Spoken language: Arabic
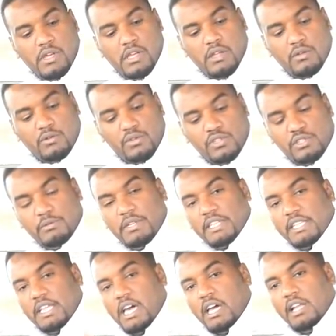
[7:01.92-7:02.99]
الكرسي من
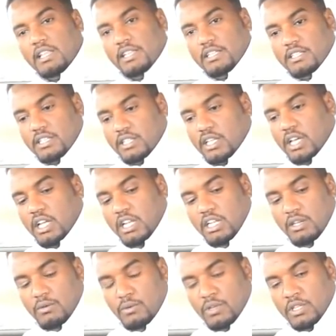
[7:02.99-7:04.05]
الداخل تقدر
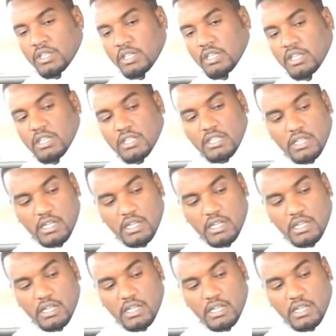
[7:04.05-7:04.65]
تخلي وضعيه